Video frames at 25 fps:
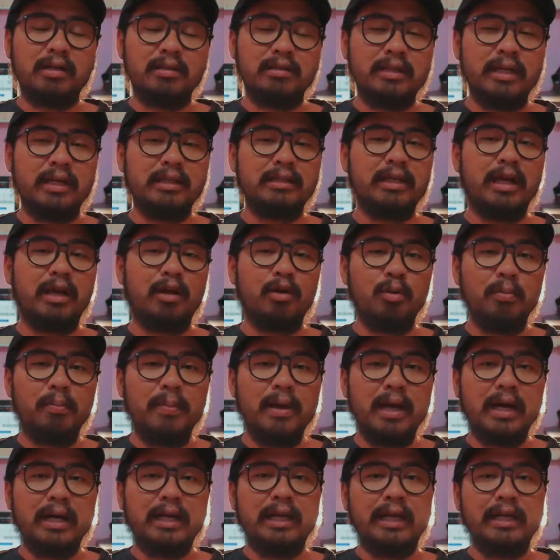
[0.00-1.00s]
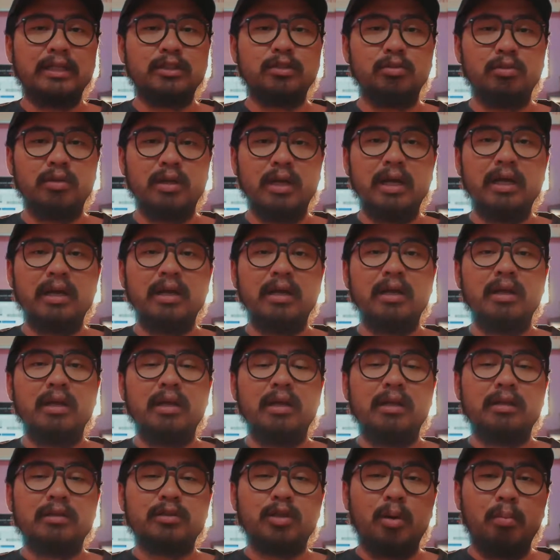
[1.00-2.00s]
dan jangan lupa klik juga
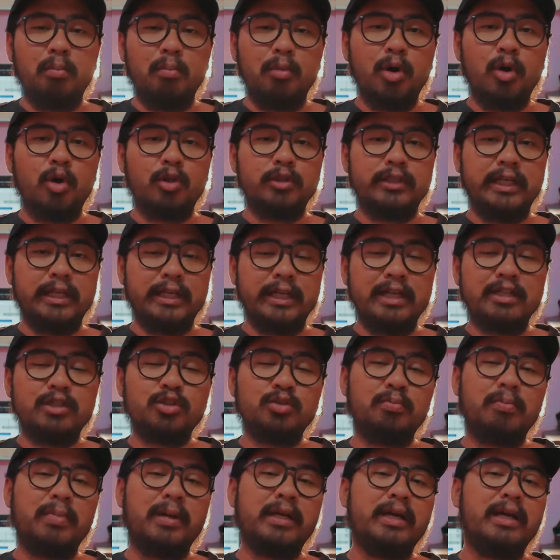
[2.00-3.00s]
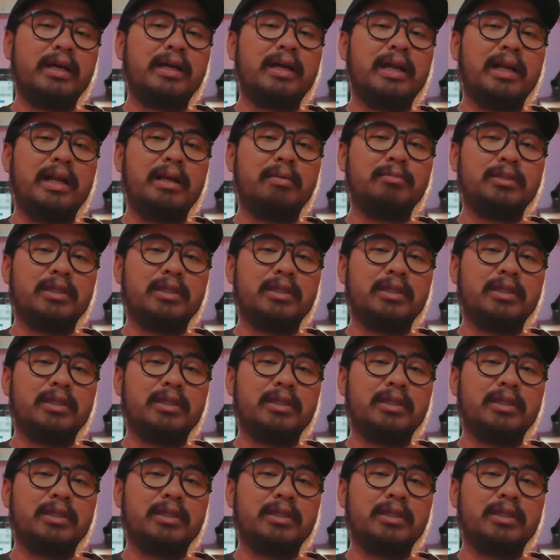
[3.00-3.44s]
tombol loncengnya supaya kalian